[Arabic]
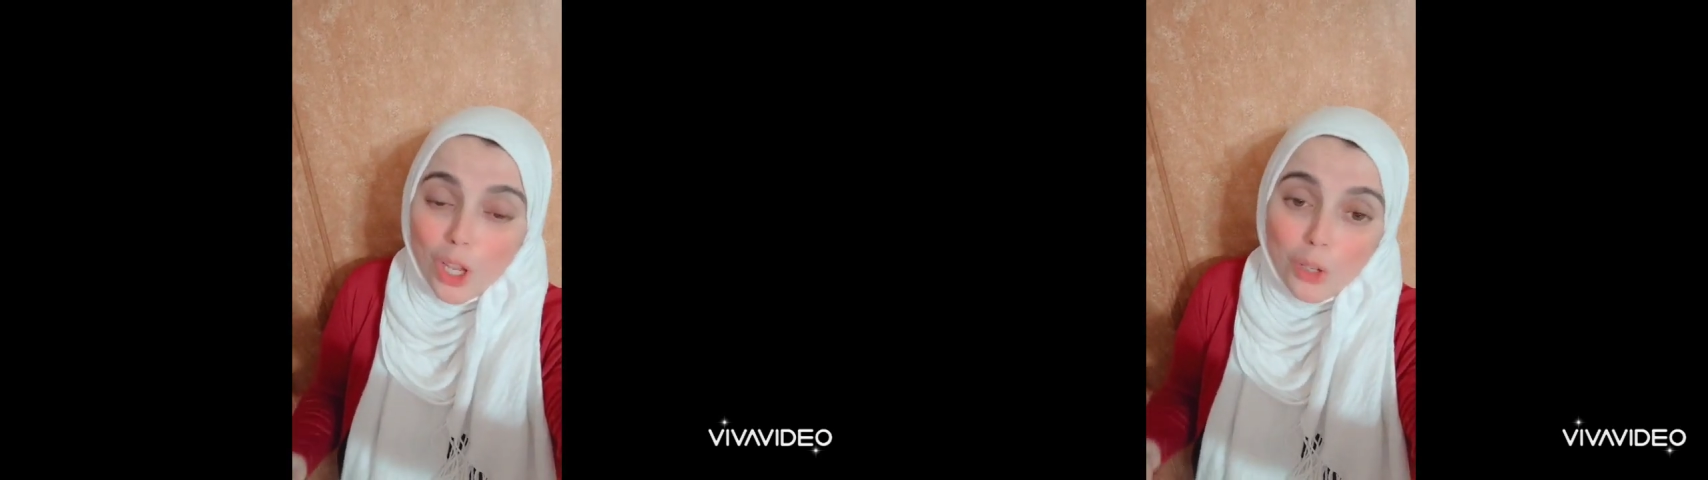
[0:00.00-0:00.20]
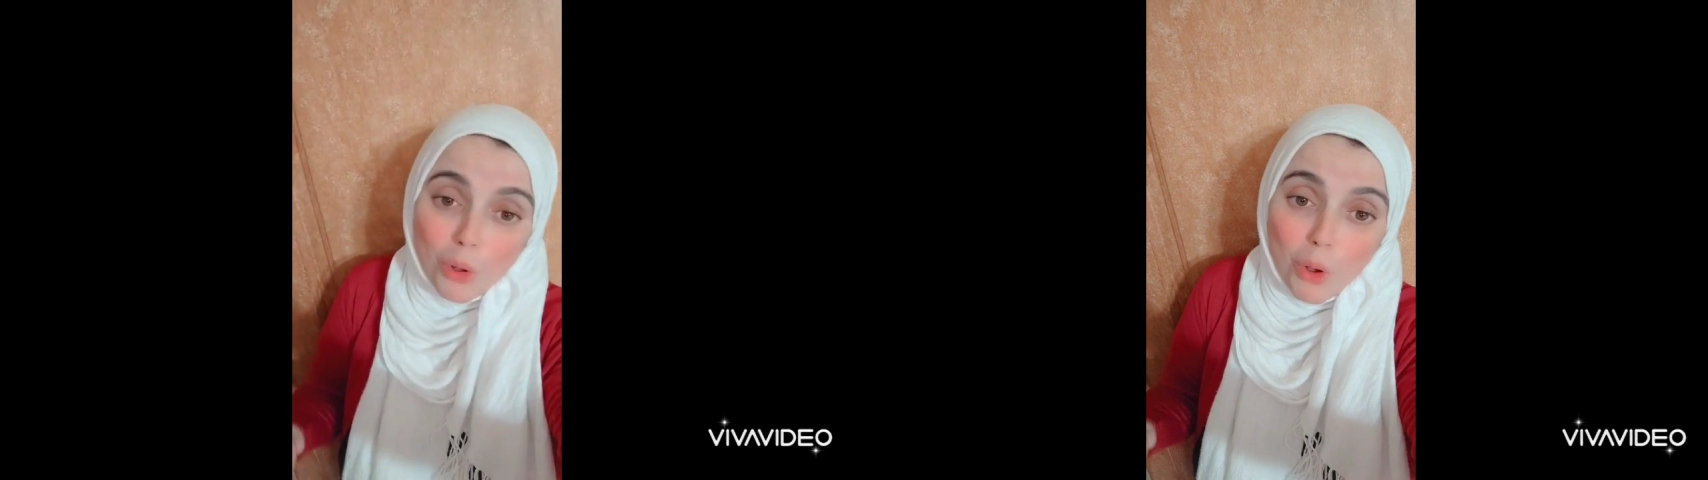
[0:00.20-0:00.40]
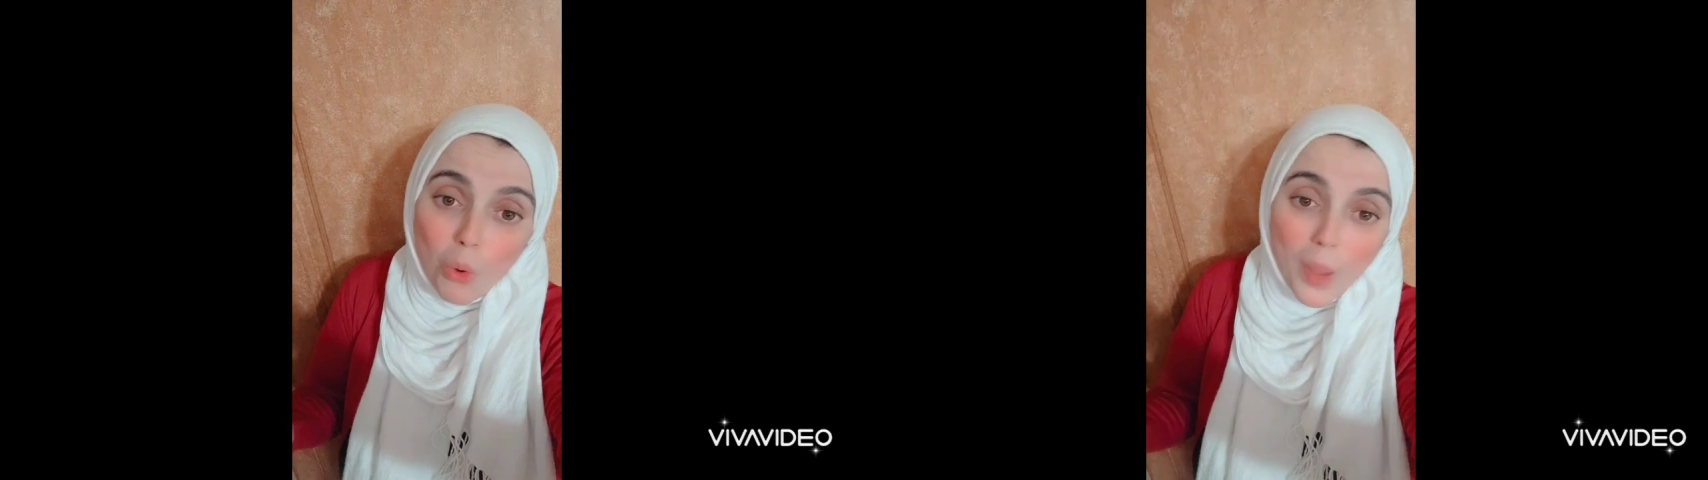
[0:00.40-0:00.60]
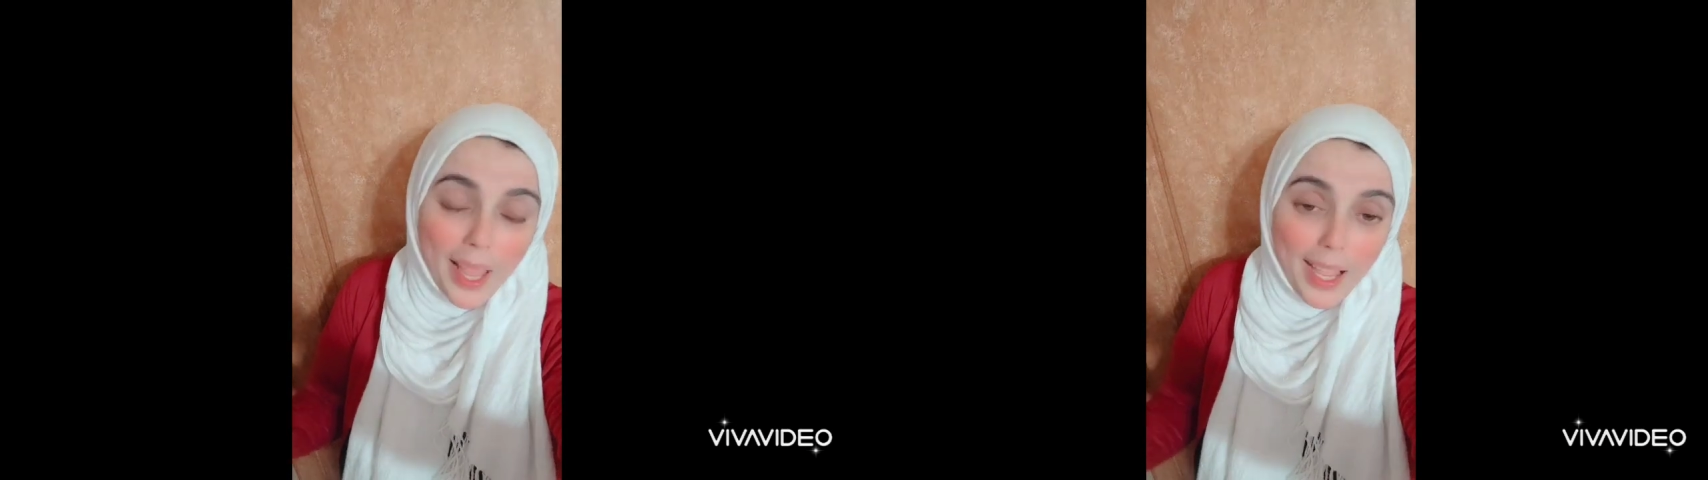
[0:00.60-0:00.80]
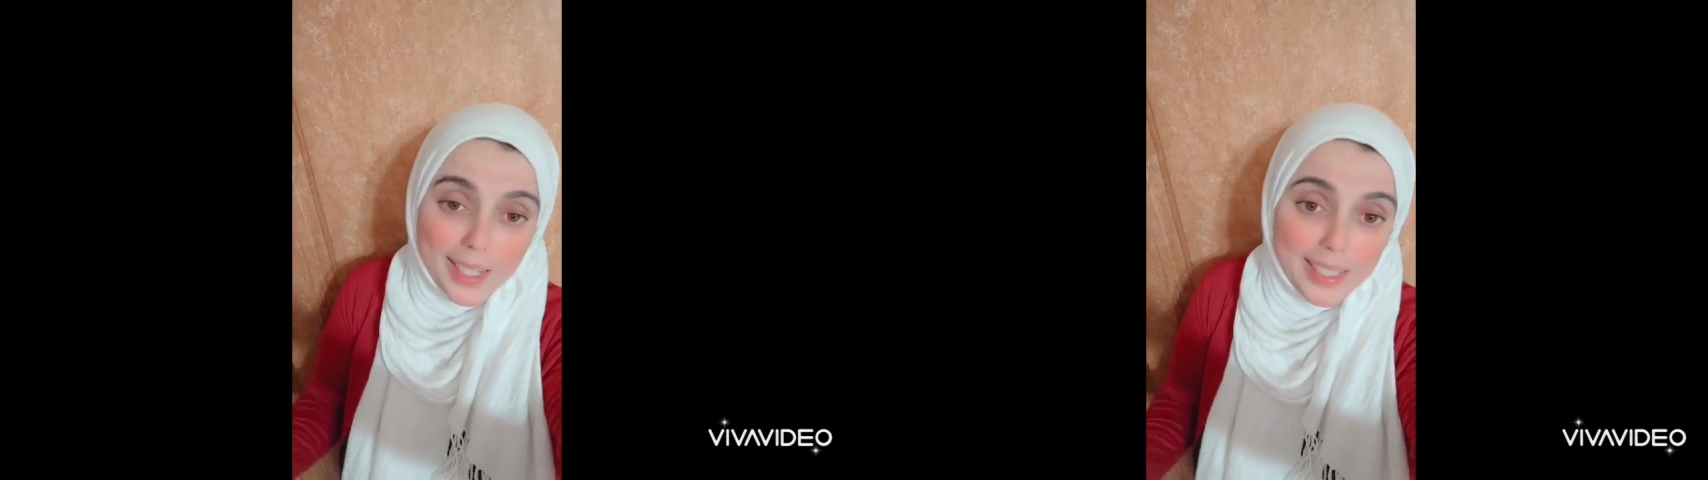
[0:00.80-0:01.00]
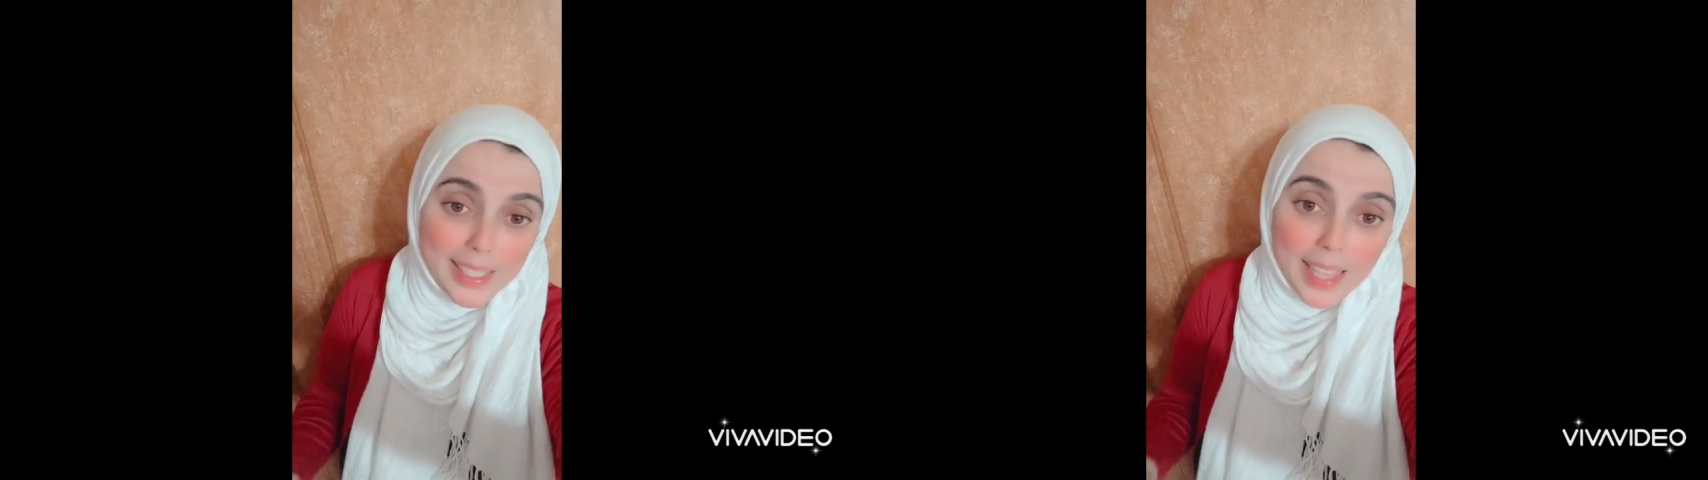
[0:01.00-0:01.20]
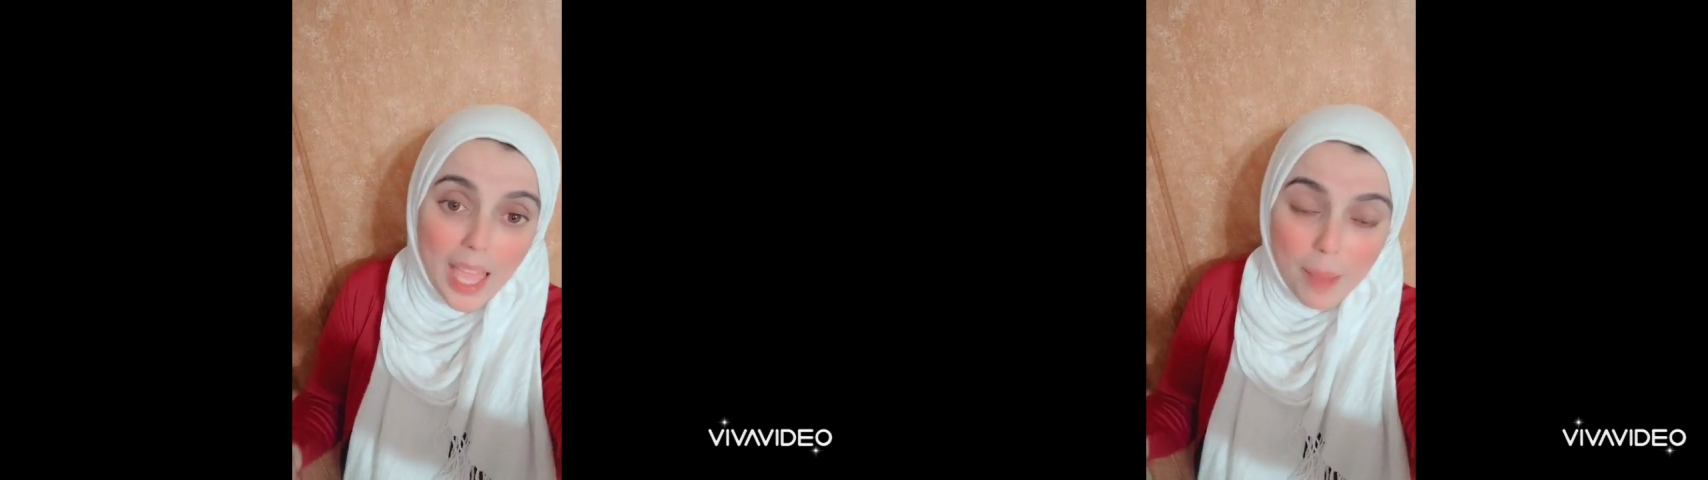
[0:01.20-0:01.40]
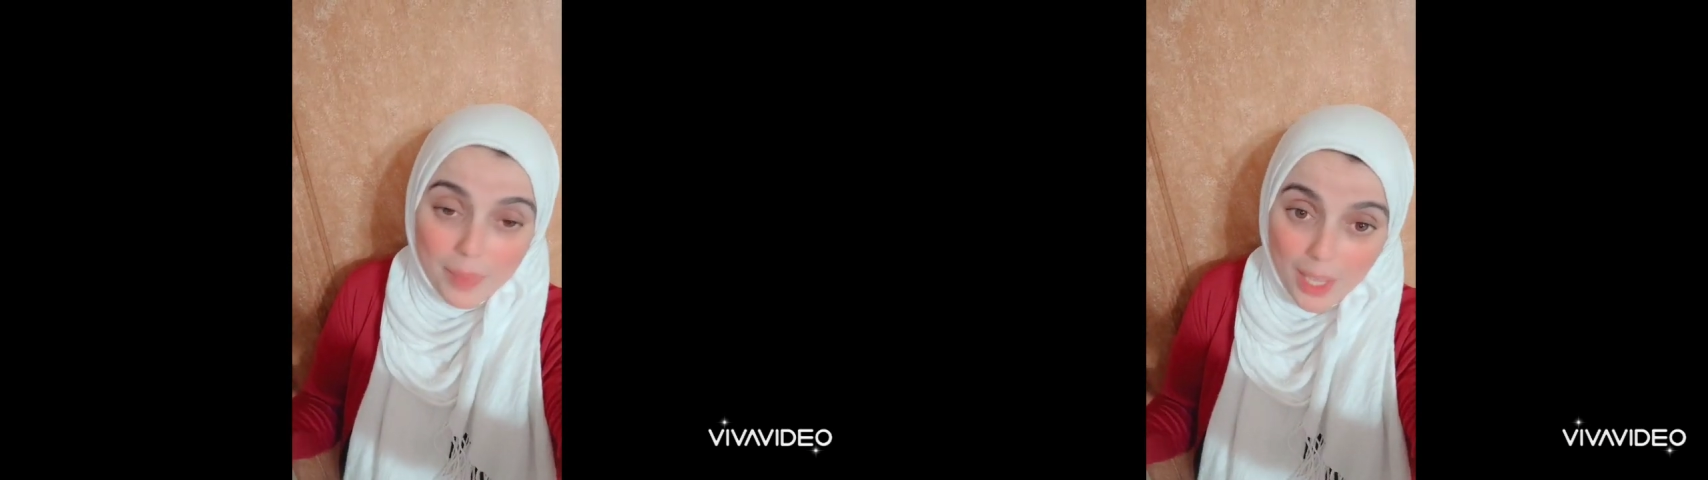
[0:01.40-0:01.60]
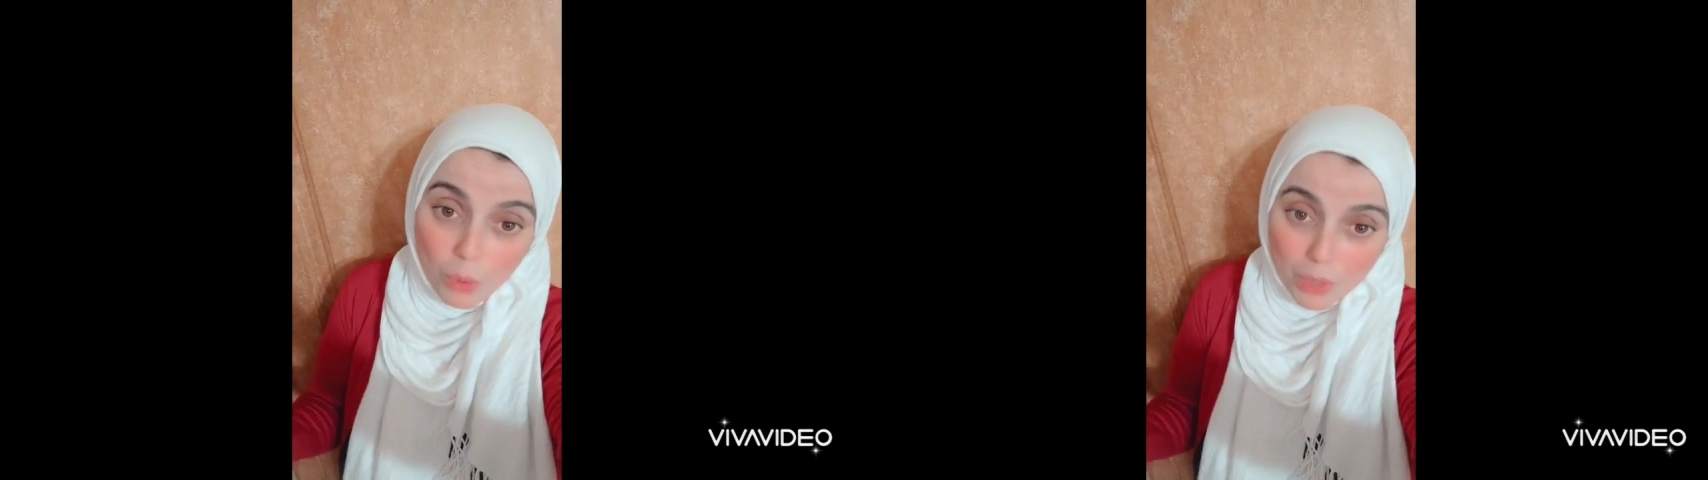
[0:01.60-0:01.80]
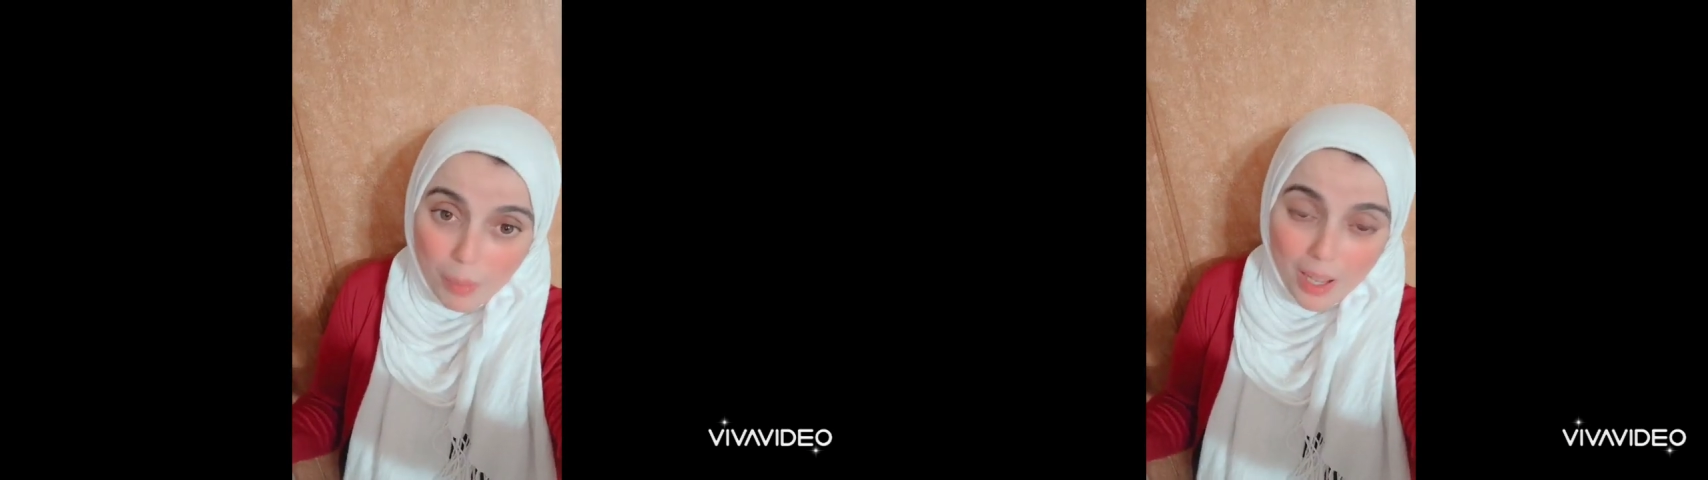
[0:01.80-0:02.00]
ان هو يعني
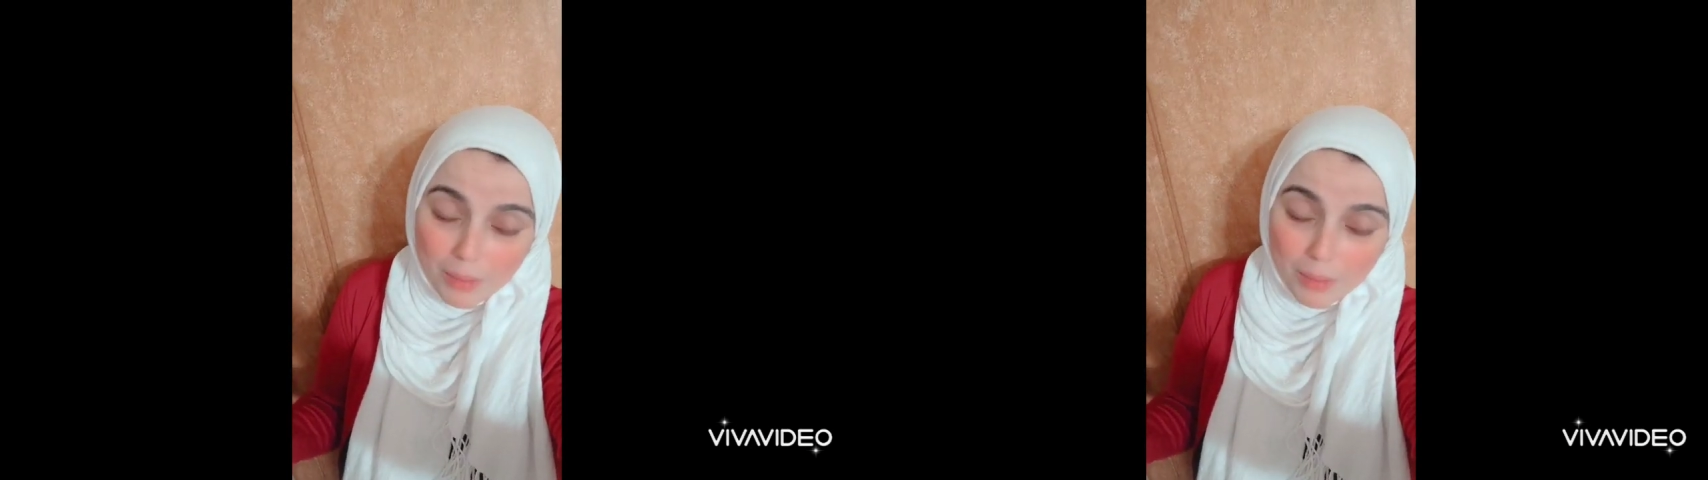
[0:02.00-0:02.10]
كابنائه طبعا